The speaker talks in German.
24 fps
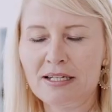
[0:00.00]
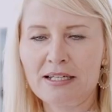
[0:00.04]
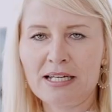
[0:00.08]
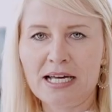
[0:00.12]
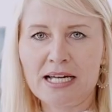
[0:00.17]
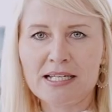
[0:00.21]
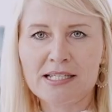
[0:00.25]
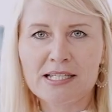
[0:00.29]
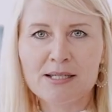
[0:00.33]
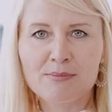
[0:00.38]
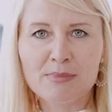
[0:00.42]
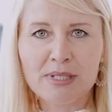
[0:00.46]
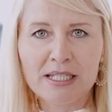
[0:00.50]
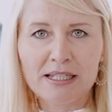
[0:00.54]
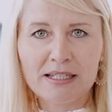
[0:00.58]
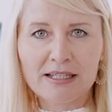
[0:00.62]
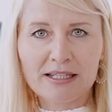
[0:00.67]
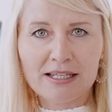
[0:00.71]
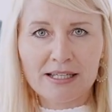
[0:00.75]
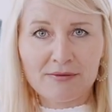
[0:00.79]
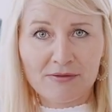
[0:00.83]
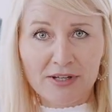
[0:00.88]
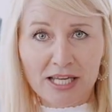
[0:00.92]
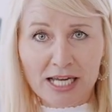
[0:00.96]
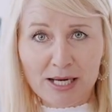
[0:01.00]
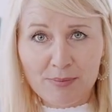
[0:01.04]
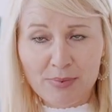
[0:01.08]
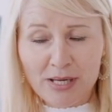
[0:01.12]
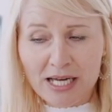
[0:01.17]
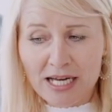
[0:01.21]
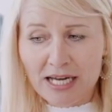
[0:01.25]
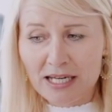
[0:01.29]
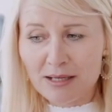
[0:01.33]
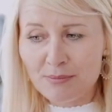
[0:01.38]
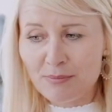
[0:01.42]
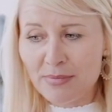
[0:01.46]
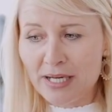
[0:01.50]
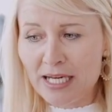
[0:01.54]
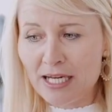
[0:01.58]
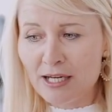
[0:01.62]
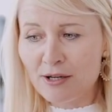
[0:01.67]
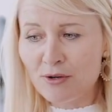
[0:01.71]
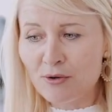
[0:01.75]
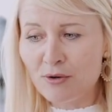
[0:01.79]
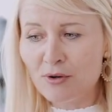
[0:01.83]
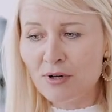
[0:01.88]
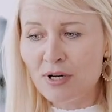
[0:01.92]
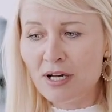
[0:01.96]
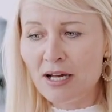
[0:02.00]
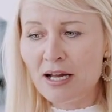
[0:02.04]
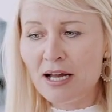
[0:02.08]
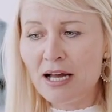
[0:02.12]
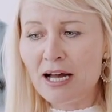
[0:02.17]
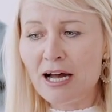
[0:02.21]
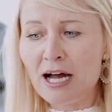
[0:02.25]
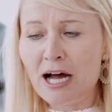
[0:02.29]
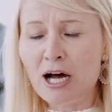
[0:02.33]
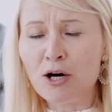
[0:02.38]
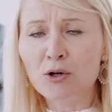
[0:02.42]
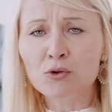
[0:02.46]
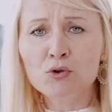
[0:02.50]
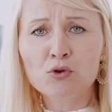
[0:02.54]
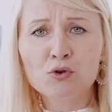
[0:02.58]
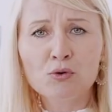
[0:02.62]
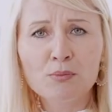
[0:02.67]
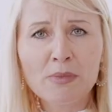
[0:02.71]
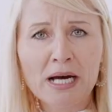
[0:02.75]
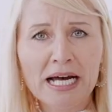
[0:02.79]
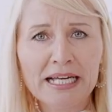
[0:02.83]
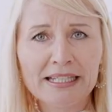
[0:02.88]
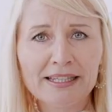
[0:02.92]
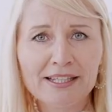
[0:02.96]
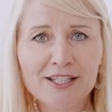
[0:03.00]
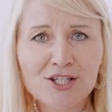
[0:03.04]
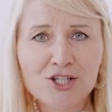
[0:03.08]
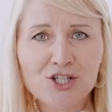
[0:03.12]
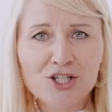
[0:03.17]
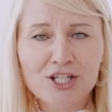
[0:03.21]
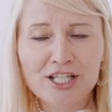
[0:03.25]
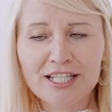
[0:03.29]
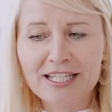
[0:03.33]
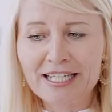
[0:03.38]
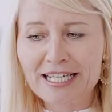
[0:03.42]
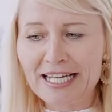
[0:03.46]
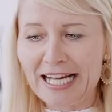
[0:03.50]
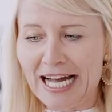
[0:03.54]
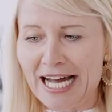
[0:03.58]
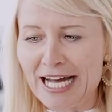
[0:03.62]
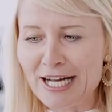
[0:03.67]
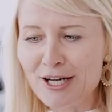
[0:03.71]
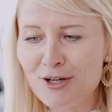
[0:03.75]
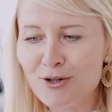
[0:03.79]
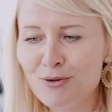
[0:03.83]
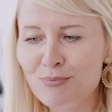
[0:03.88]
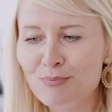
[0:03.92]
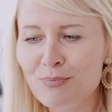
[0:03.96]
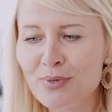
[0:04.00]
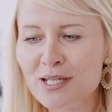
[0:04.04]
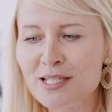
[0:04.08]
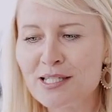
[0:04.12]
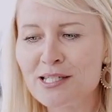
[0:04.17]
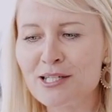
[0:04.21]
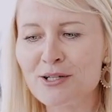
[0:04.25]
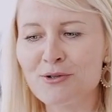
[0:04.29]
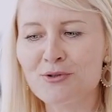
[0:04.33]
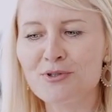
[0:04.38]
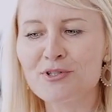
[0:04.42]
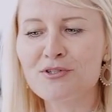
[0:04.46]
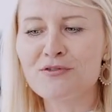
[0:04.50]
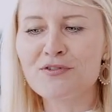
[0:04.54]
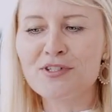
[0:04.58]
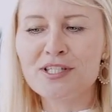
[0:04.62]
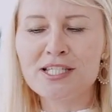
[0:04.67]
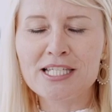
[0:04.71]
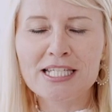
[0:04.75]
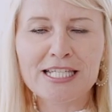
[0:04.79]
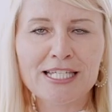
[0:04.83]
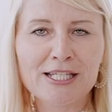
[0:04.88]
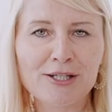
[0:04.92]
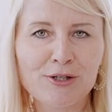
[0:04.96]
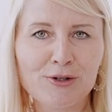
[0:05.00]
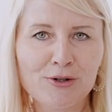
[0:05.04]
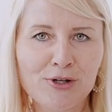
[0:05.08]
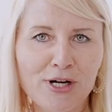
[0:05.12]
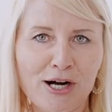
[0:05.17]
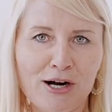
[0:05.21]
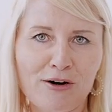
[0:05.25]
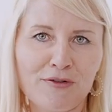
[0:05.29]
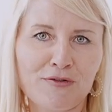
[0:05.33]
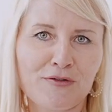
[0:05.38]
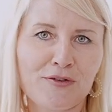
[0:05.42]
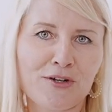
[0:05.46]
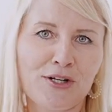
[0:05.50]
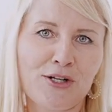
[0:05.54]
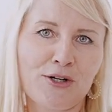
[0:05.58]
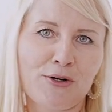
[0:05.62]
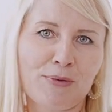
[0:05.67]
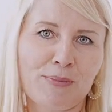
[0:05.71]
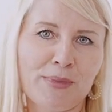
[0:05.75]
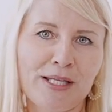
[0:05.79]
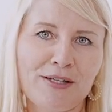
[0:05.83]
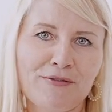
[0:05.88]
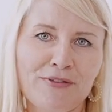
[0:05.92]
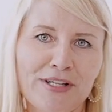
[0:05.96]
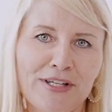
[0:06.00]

da sie mit der Gewerbeanmeldung automatisch in die Kranken- und Pensionsversicherung aufgenommen